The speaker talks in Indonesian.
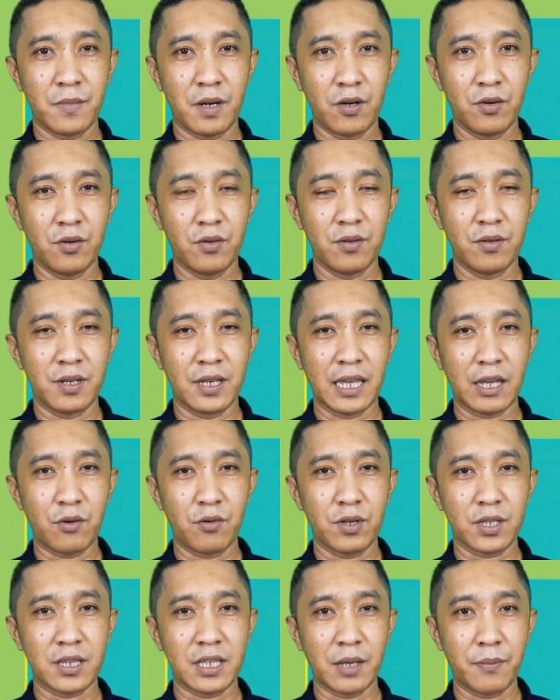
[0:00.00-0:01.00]
mau
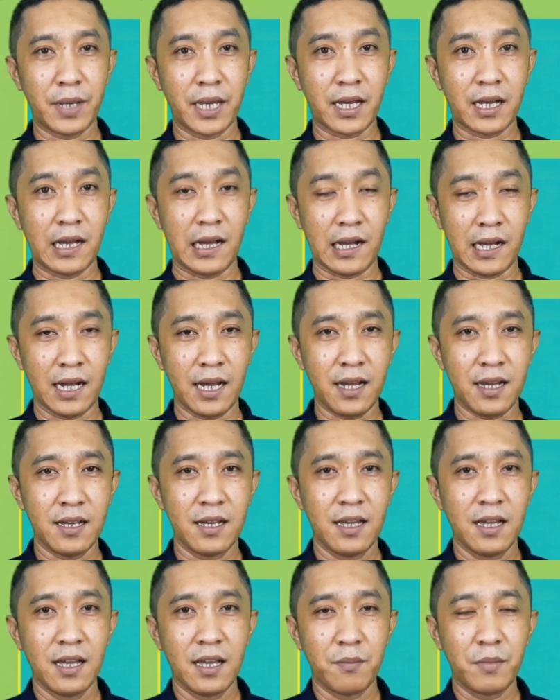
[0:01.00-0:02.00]
ikut nebeng kakak
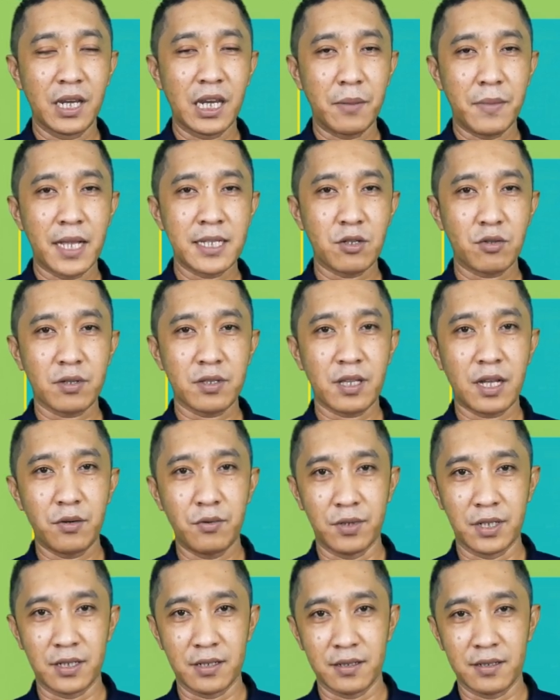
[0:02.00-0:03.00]
minimal satu
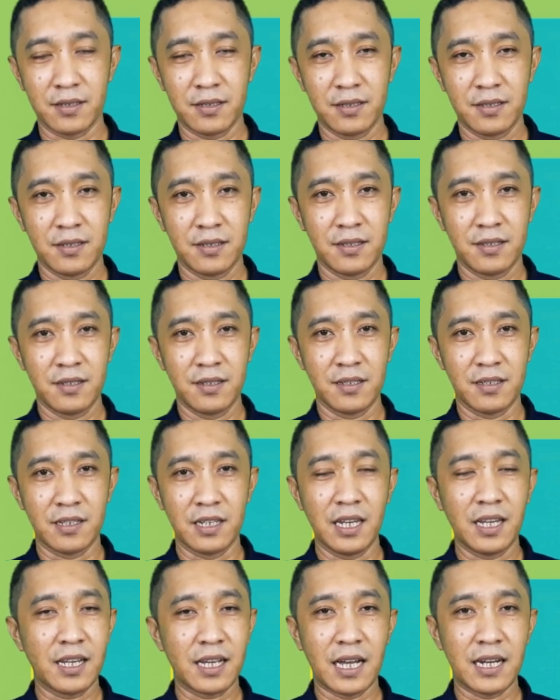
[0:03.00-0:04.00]
tahun
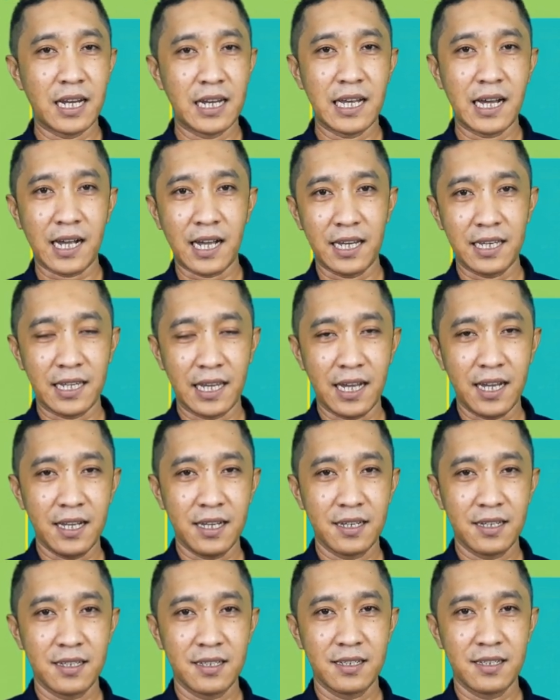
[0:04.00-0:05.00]
jadi nggak dadakan ya
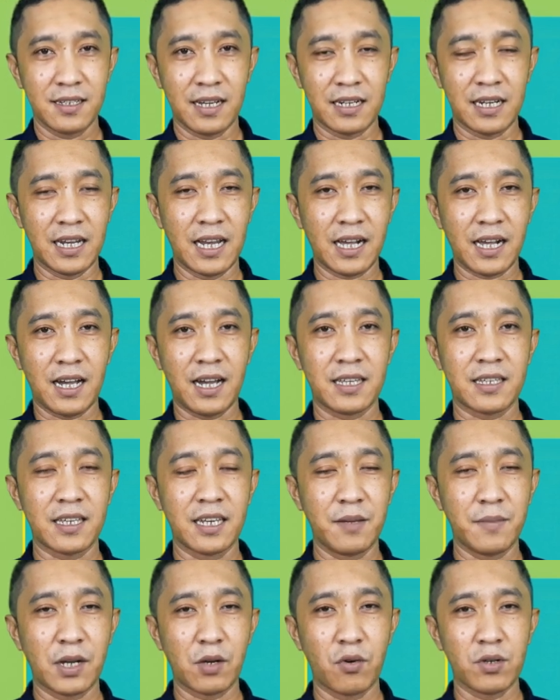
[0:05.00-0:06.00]
nggak dadakan
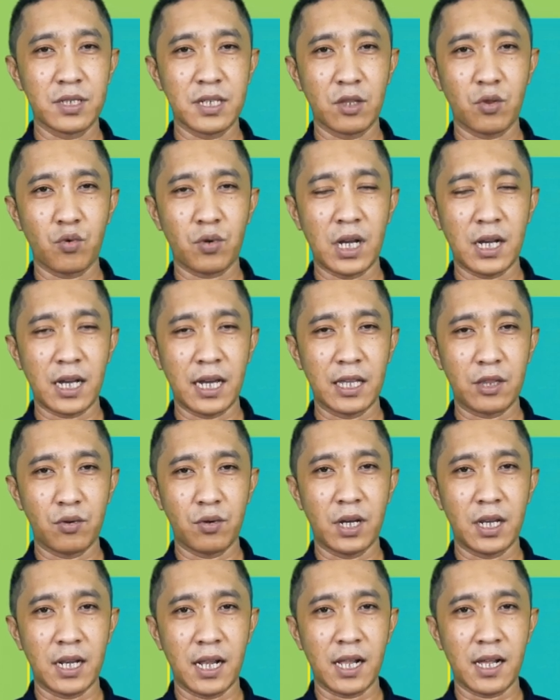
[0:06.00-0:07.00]
jadi bagusnya tuh kakak itu
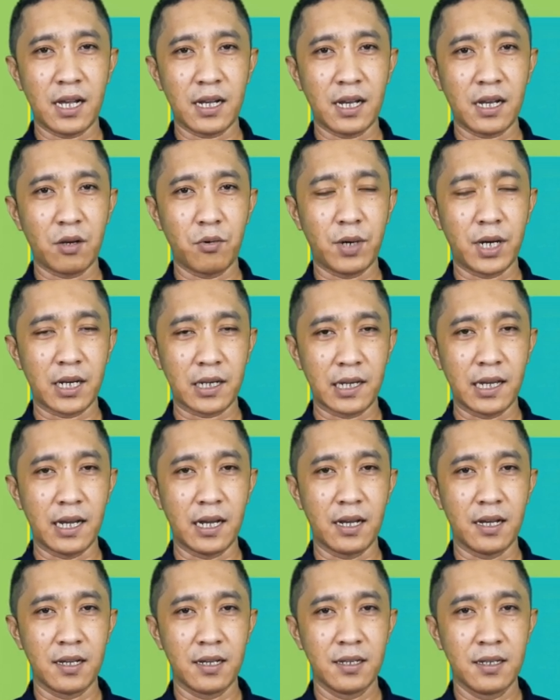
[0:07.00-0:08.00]
adalah kakak keluarga
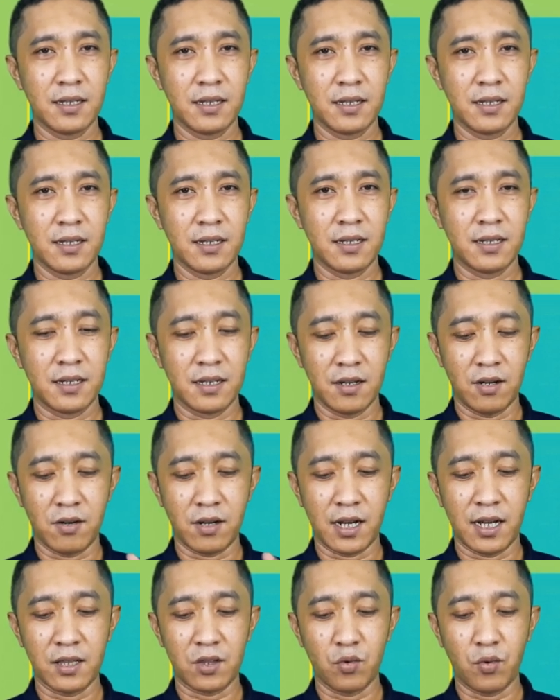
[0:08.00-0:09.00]

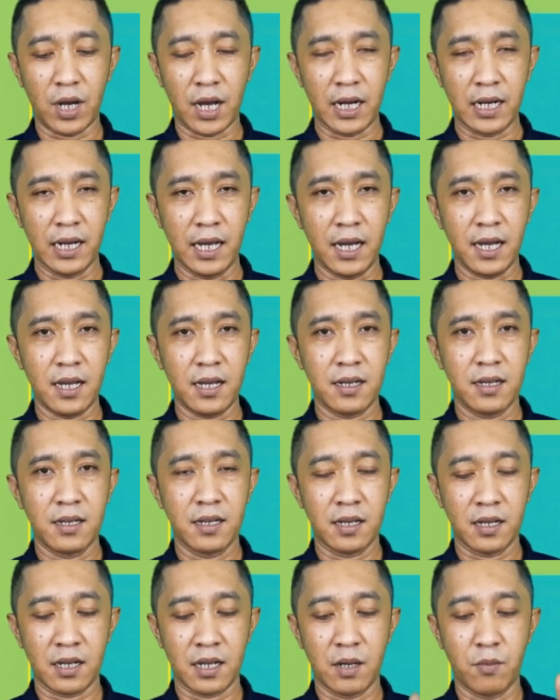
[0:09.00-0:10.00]
orang tua ada
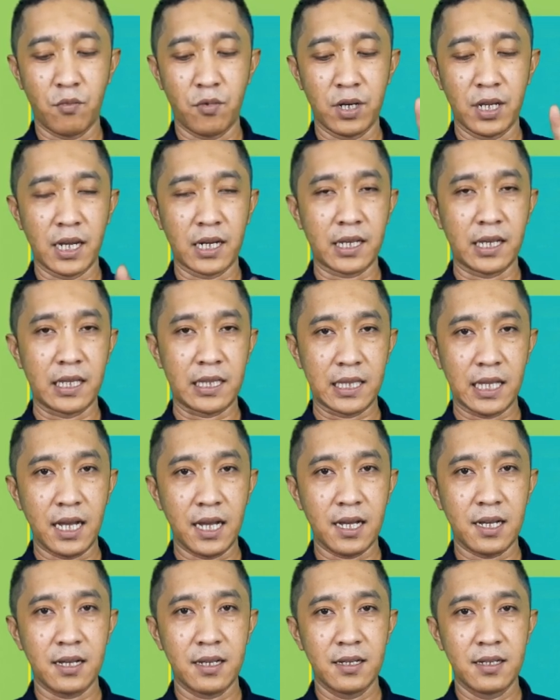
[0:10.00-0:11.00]
kemudian
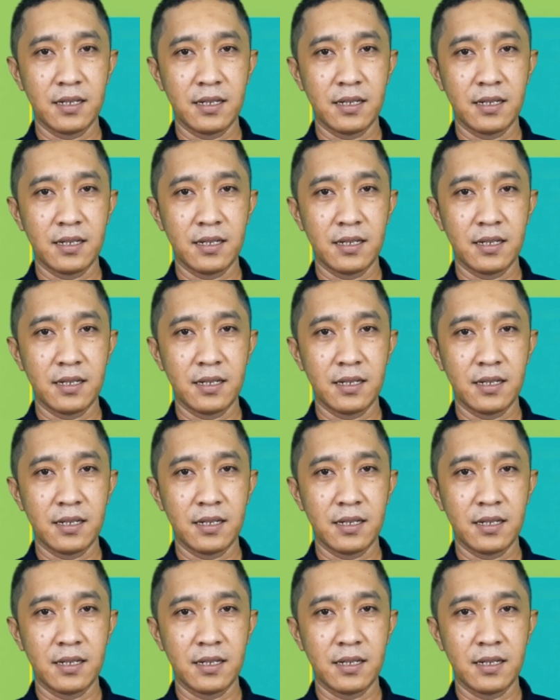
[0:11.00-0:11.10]
kita